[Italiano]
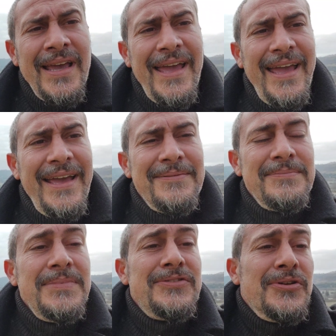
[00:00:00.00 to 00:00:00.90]
e
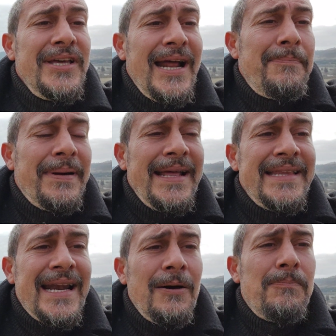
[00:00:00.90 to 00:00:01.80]
bisognerà
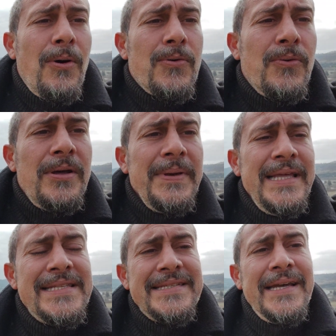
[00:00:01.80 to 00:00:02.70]
prenderla un po' con le
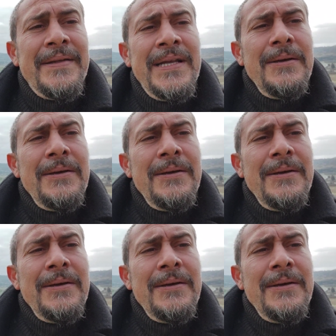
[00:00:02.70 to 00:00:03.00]
pinze,